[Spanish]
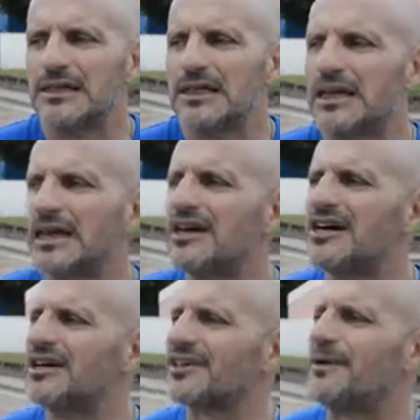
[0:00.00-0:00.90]
Eh,
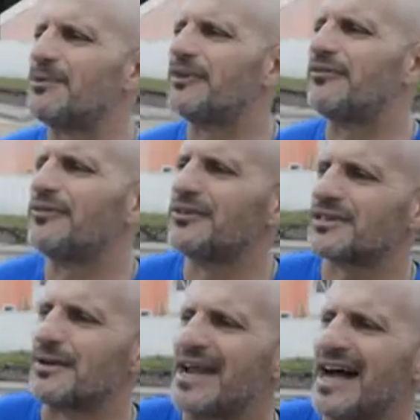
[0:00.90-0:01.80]
no, Ramón de fútbol no
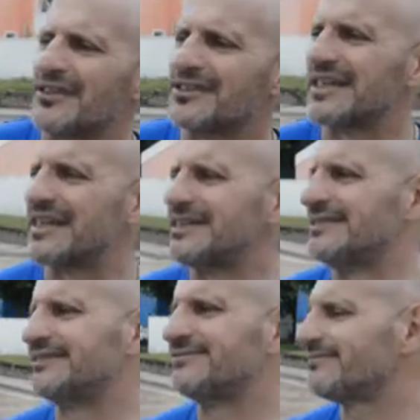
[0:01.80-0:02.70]
sabe nada, o sea,
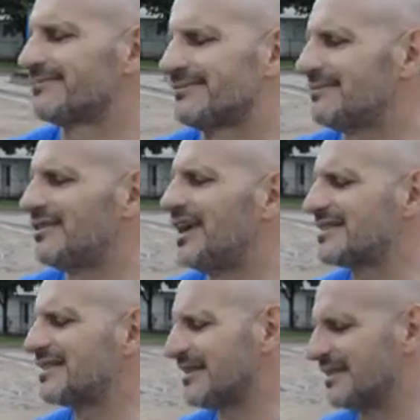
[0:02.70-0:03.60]
no
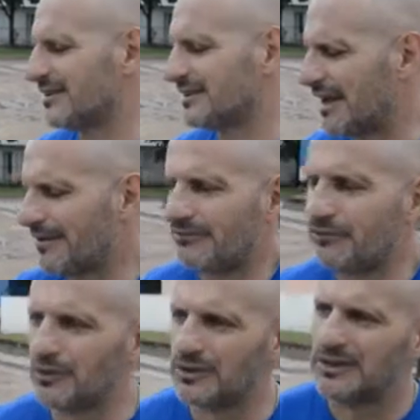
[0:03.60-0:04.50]
existe, no sabe de
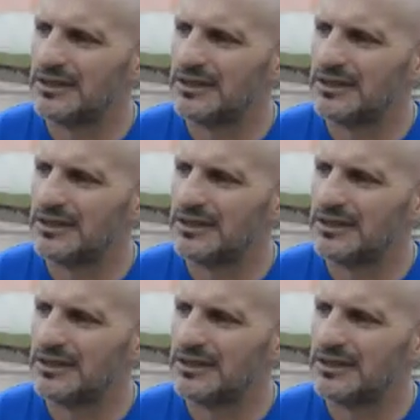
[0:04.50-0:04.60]
fútbol.